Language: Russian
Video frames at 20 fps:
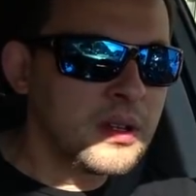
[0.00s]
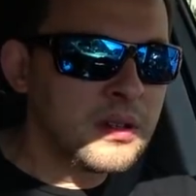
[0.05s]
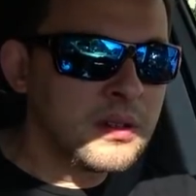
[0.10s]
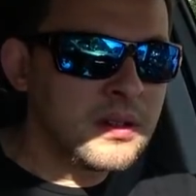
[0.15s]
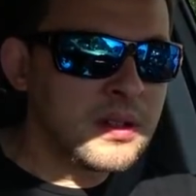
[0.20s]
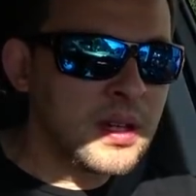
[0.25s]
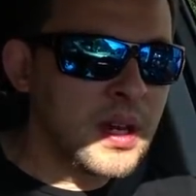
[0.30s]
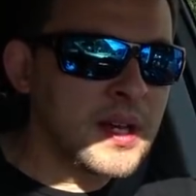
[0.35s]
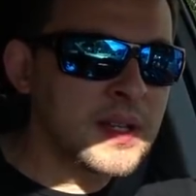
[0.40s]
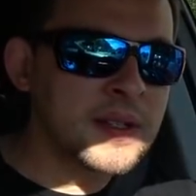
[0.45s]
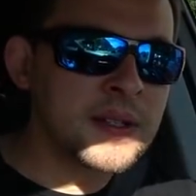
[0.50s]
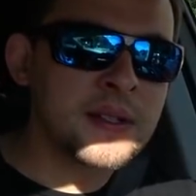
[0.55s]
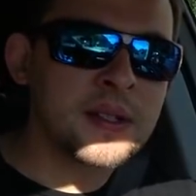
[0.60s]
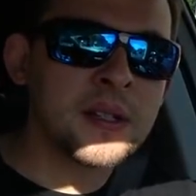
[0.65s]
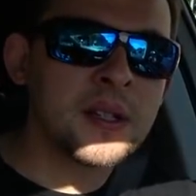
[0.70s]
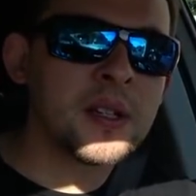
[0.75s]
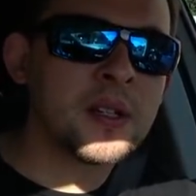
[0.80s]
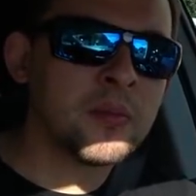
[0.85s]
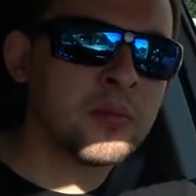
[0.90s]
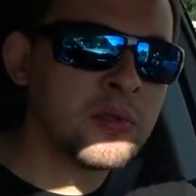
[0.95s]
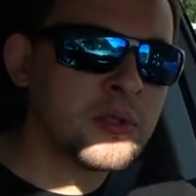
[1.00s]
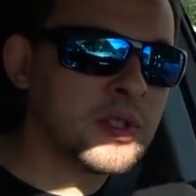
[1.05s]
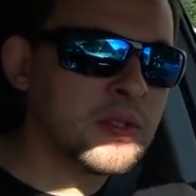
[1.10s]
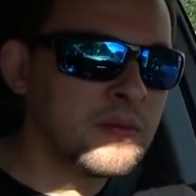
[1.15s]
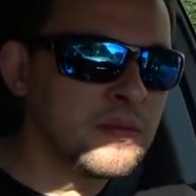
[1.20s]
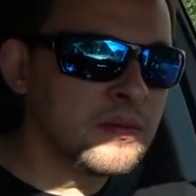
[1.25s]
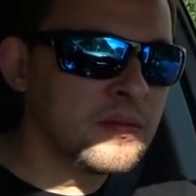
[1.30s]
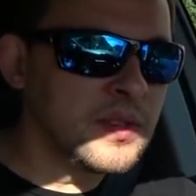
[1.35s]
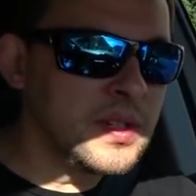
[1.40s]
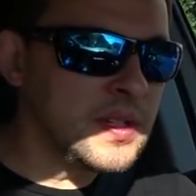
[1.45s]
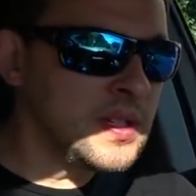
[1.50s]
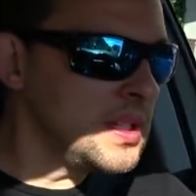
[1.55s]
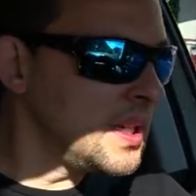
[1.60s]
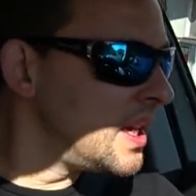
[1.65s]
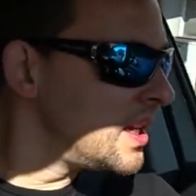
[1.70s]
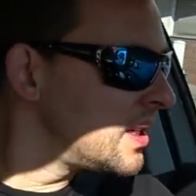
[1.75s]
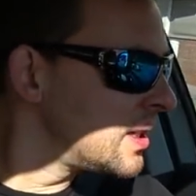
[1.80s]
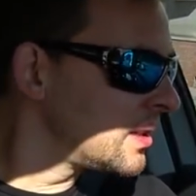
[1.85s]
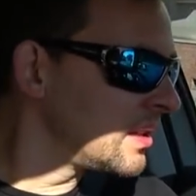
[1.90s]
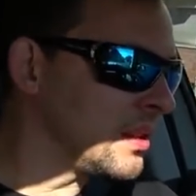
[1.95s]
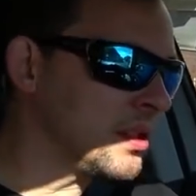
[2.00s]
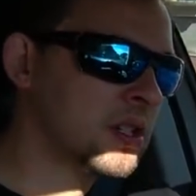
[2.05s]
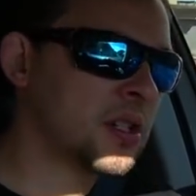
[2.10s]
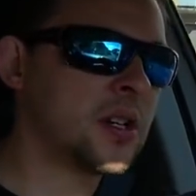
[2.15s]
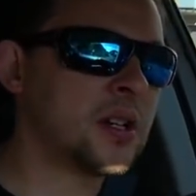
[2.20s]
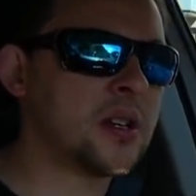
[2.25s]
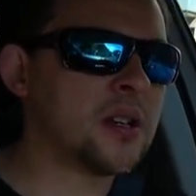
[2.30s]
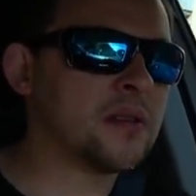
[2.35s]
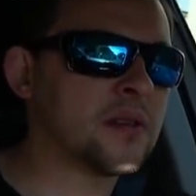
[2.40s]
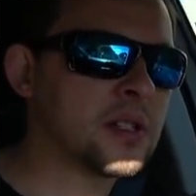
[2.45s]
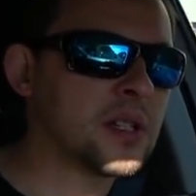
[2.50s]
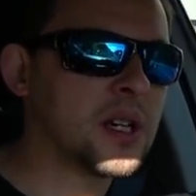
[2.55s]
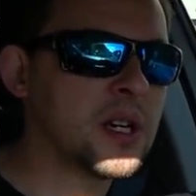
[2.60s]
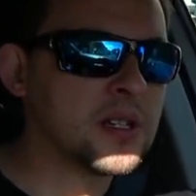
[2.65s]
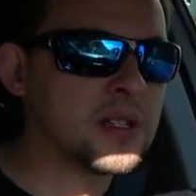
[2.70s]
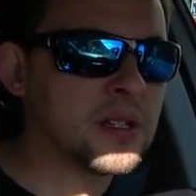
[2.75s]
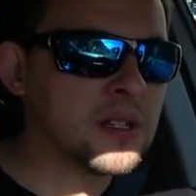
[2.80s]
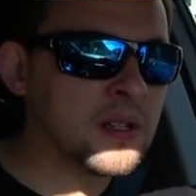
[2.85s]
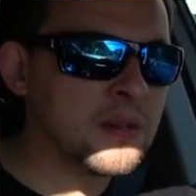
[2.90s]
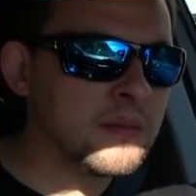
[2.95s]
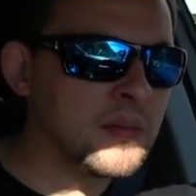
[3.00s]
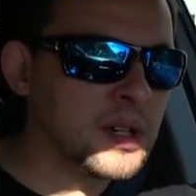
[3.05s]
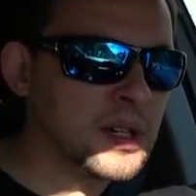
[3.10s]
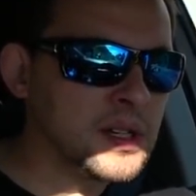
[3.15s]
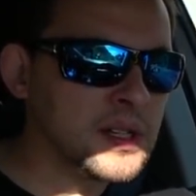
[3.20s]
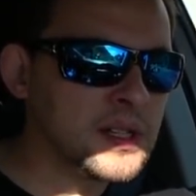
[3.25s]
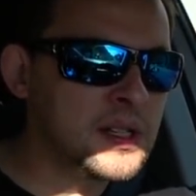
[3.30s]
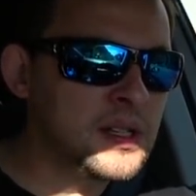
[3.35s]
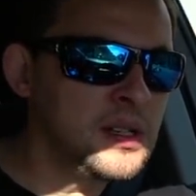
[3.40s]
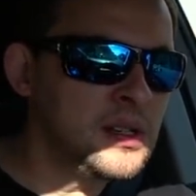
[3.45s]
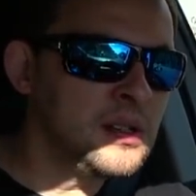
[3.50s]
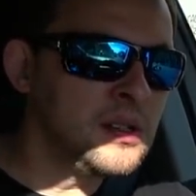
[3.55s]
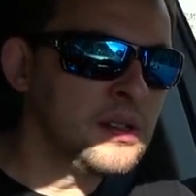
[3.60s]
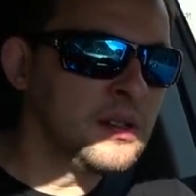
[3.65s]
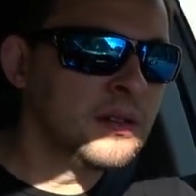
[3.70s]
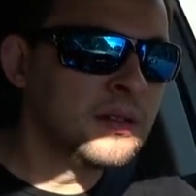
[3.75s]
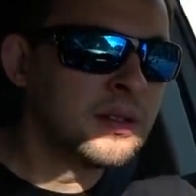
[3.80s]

Сейчас э, будем выяснять отношения в строительном магазине.